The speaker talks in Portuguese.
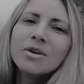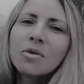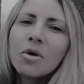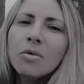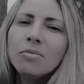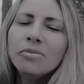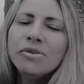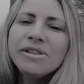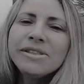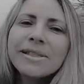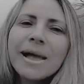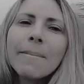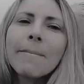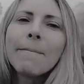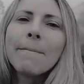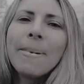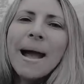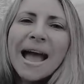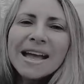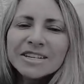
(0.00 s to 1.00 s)
com muita
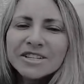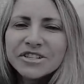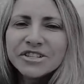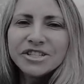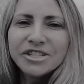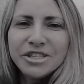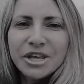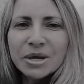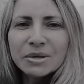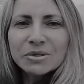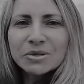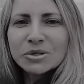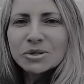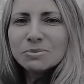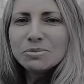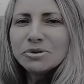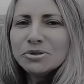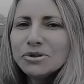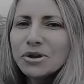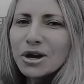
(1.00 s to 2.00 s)
paz de Deus
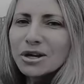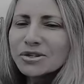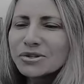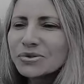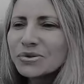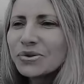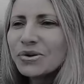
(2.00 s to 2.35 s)
sobre o nosso